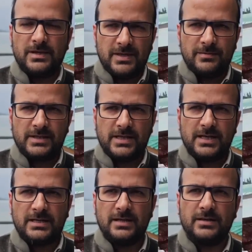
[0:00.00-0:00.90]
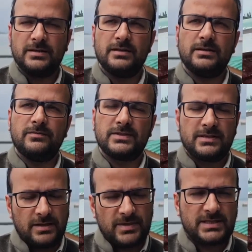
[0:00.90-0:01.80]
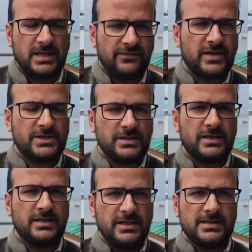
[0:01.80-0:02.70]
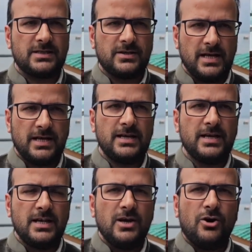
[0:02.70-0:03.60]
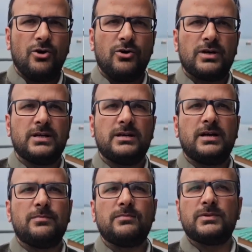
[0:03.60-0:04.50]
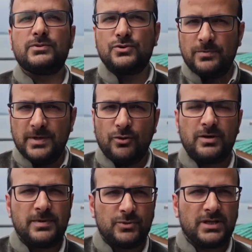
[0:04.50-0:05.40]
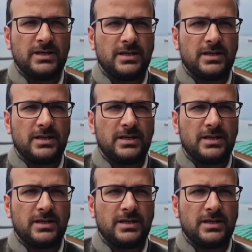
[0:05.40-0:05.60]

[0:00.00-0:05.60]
मैंने बताया कि थर्मल सर्टिफिकेशन ही रीज़न है और हम जो भी और भी मुतल